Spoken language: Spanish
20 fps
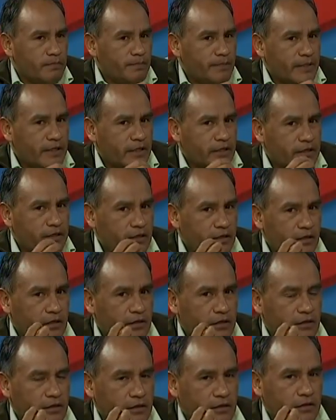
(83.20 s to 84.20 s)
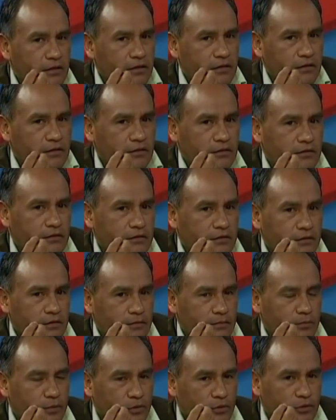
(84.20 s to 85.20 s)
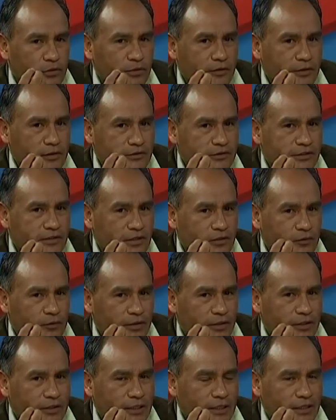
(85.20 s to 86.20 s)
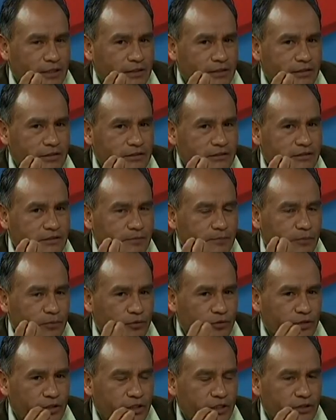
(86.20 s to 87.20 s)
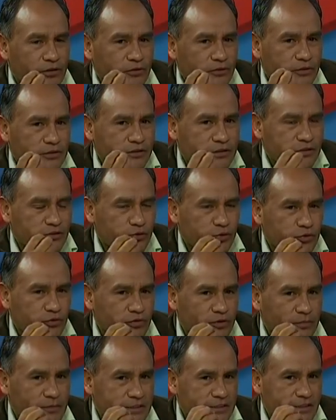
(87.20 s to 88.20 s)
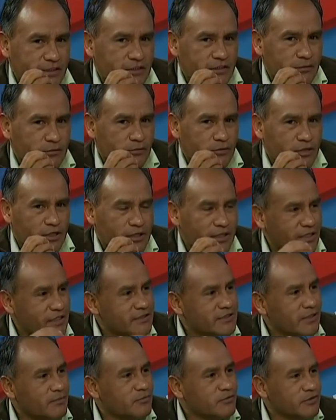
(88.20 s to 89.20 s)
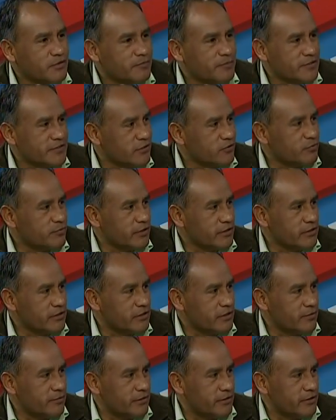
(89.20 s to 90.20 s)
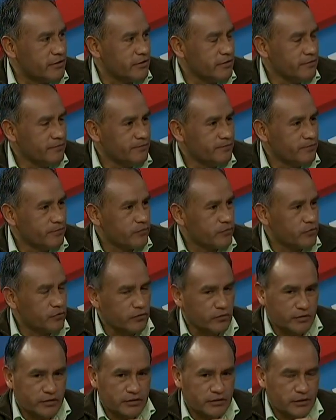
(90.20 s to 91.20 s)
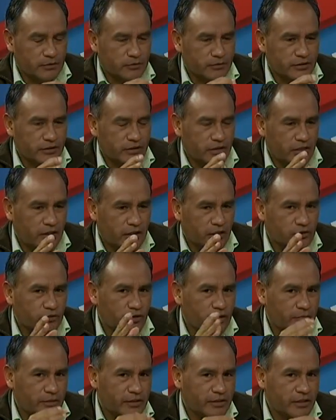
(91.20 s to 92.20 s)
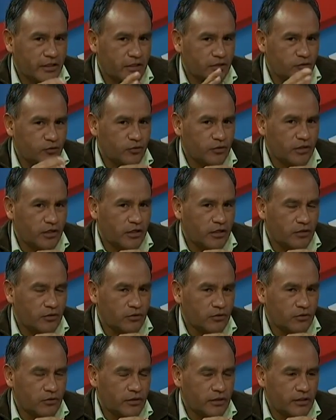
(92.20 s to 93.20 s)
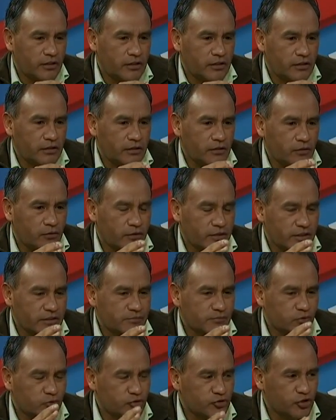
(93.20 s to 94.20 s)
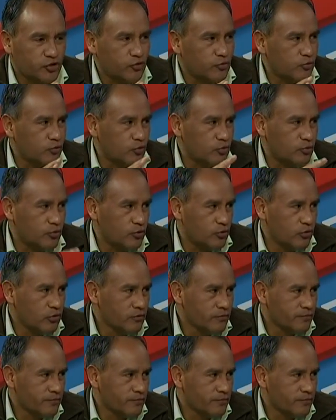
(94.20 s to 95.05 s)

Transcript: para que eh, el pueblo boliviano se dé cuenta, este proyecto, este sueño del presidente Evo ya estamos empezando prácticamente, ¿no? Estamos actualmente ejecutando eh, lo que es Montero Burubulo,